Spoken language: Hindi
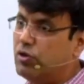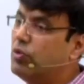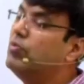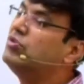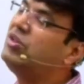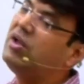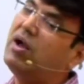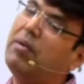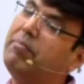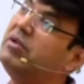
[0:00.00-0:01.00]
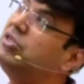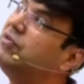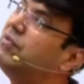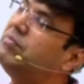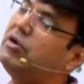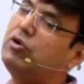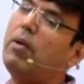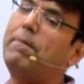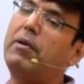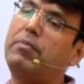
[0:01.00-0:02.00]
तुम उसी काम में जीवन में
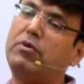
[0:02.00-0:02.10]
टप पर